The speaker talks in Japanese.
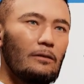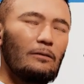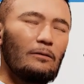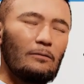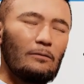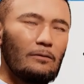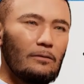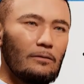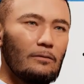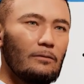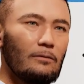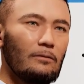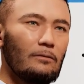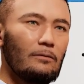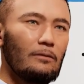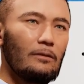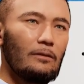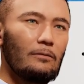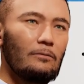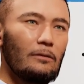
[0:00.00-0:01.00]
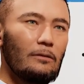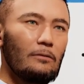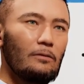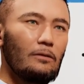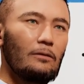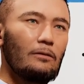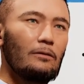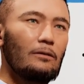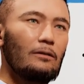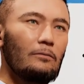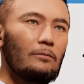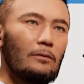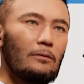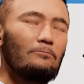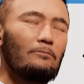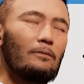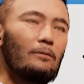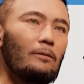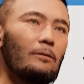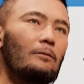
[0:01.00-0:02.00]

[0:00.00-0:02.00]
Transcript: えー、実際今の私は、